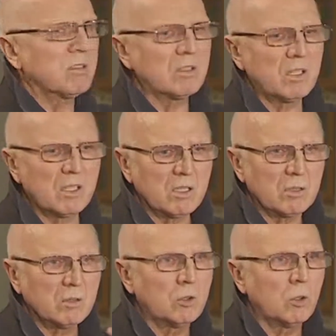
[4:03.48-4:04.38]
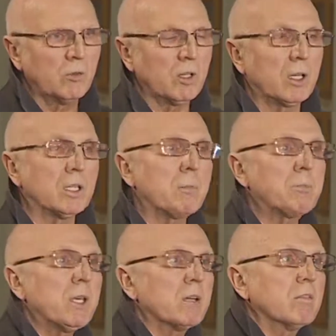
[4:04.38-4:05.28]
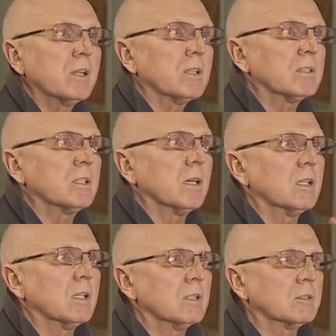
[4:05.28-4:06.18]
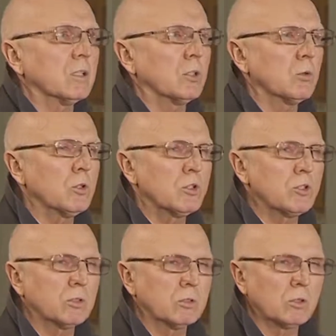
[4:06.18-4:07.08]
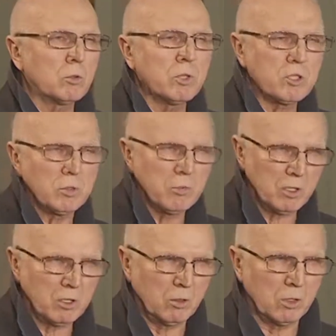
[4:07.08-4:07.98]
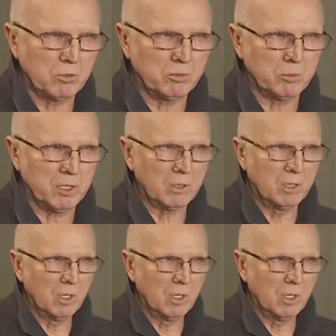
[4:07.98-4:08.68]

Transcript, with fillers: за новое. Она первая стала сотрудничать с зарубежными хореографами.